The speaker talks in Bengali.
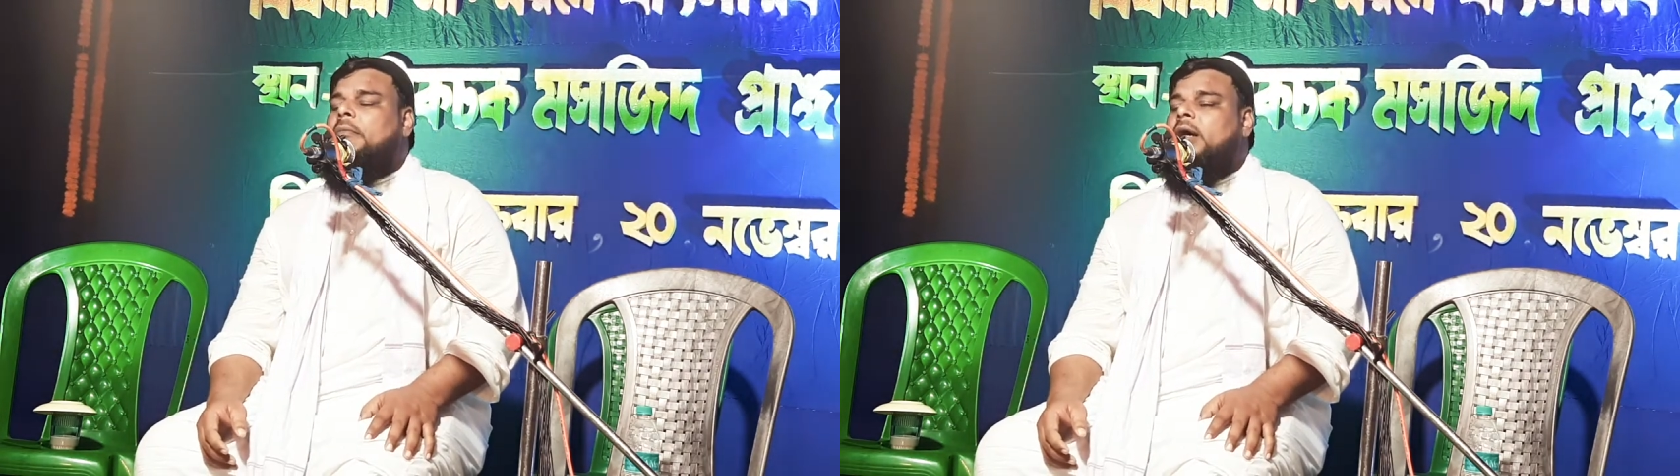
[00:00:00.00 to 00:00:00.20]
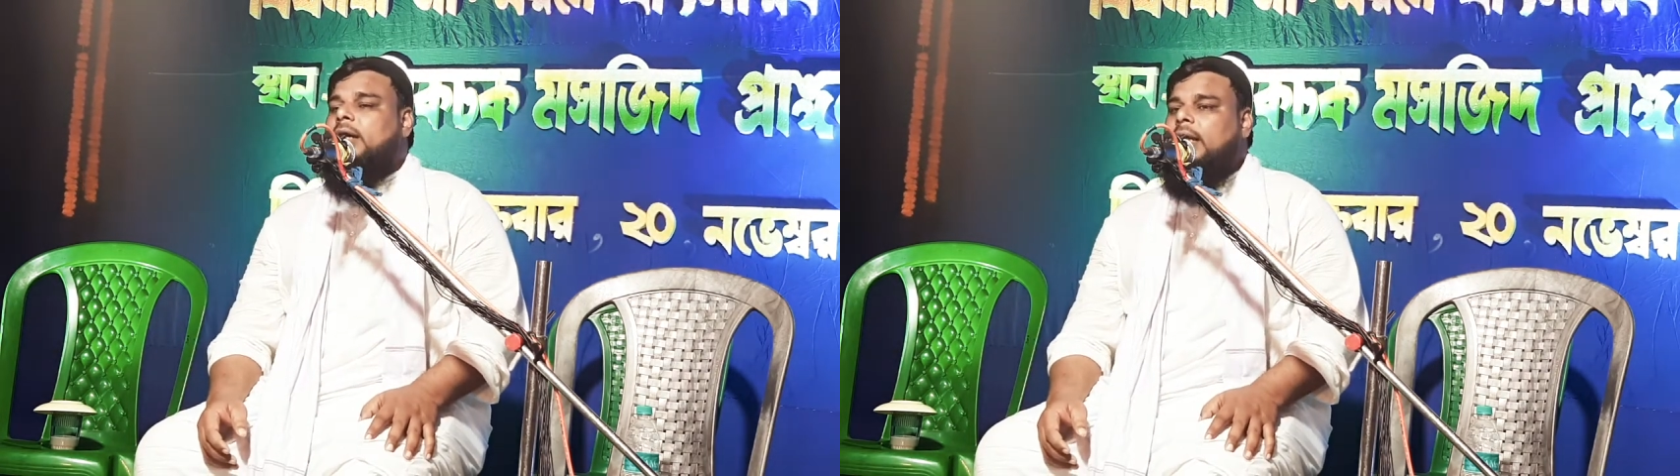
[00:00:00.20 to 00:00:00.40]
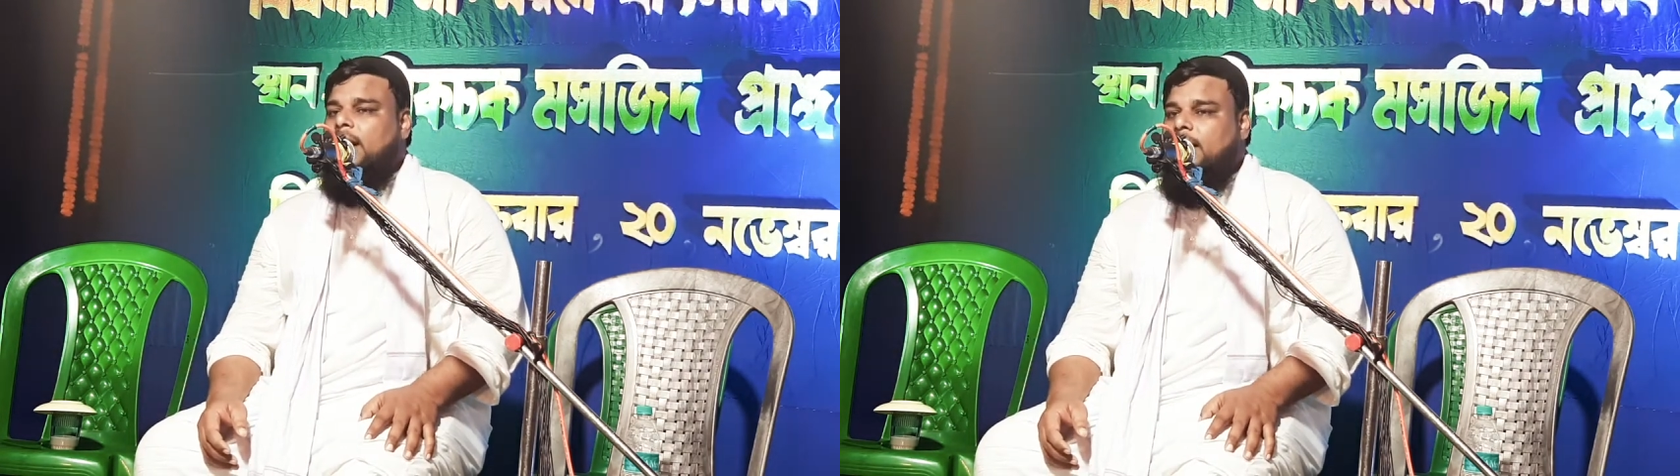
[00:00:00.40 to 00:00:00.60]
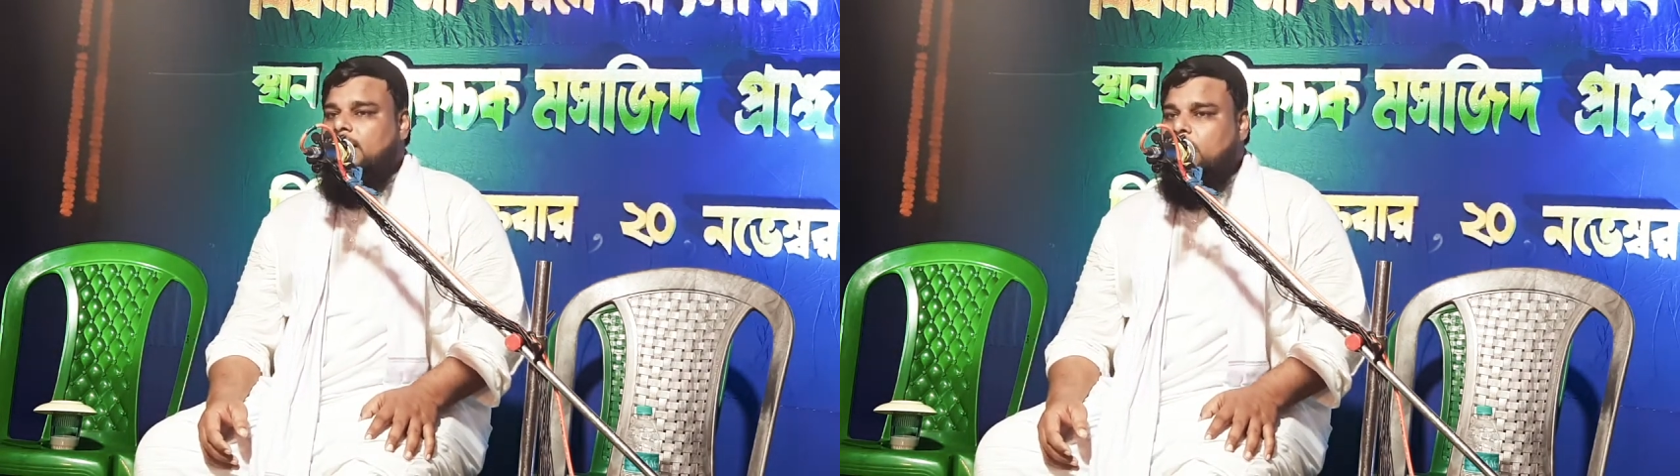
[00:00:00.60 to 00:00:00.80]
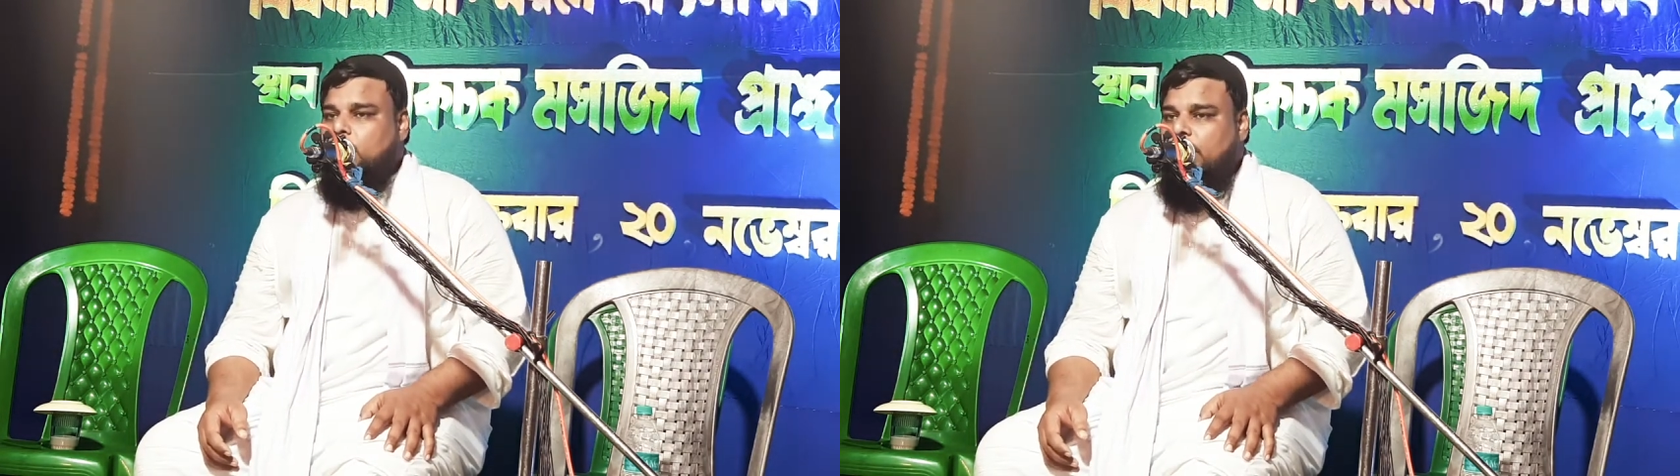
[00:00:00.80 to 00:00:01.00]
আমাকে
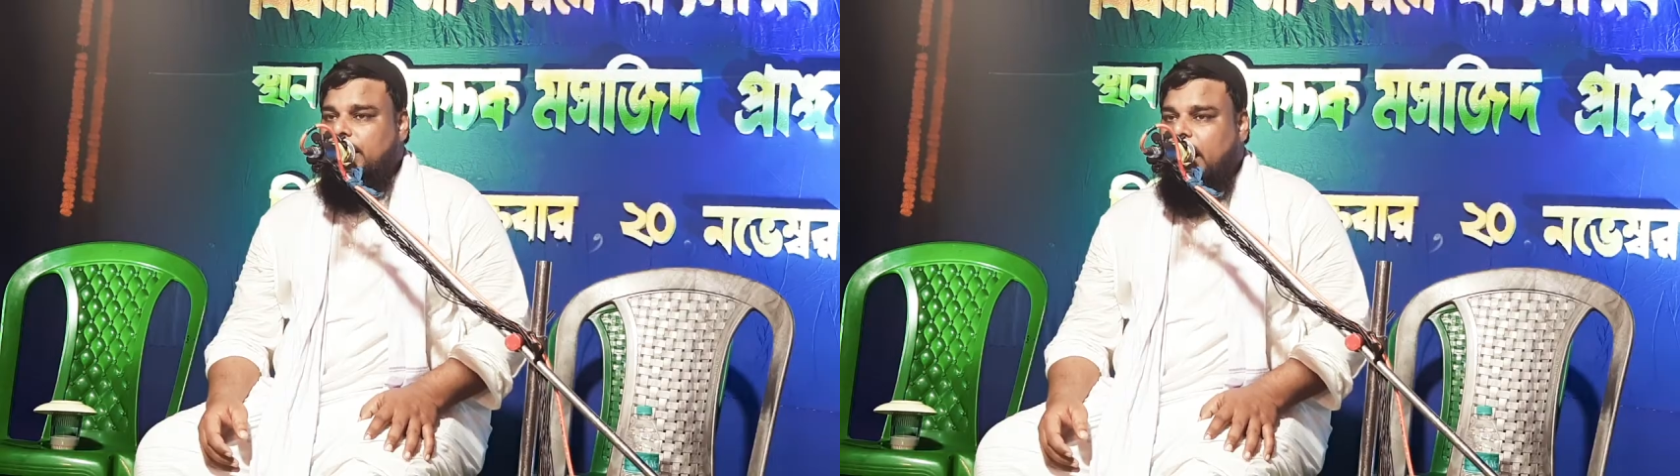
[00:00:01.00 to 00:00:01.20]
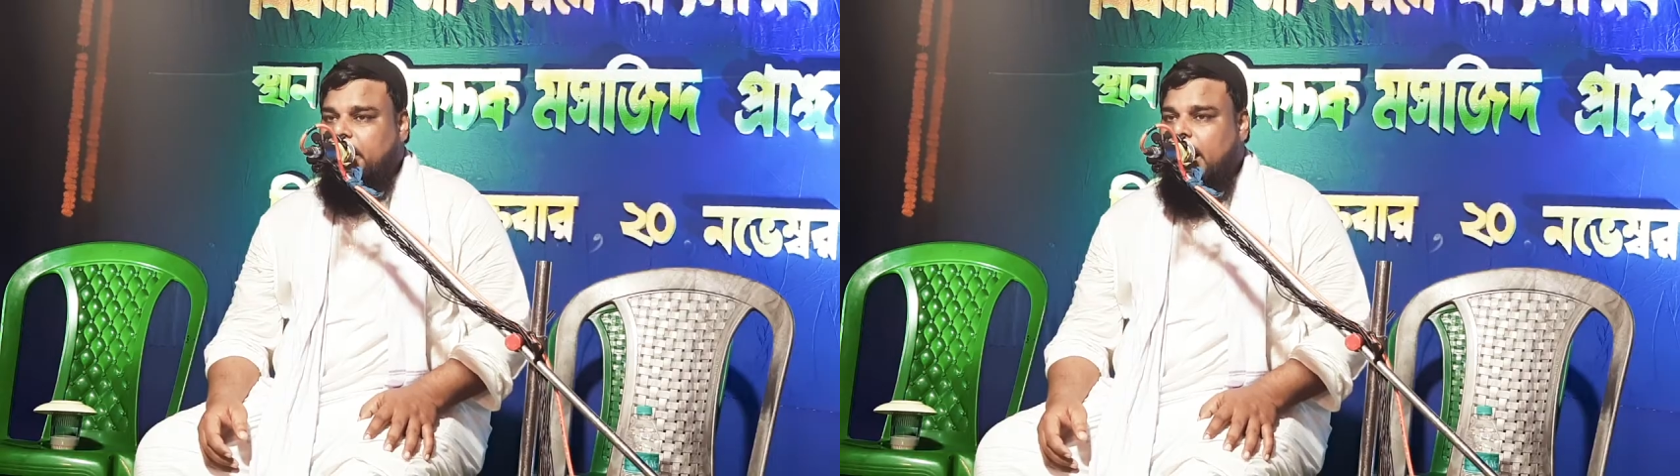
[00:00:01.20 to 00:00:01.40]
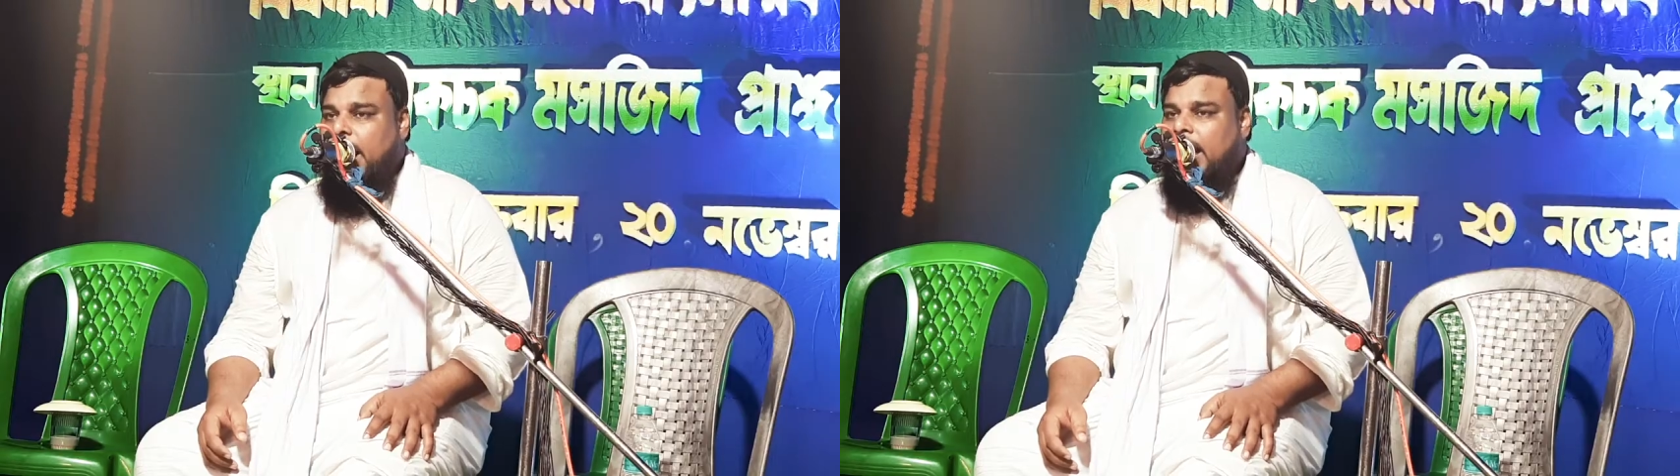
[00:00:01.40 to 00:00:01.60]
নানাজান বলে ডাকে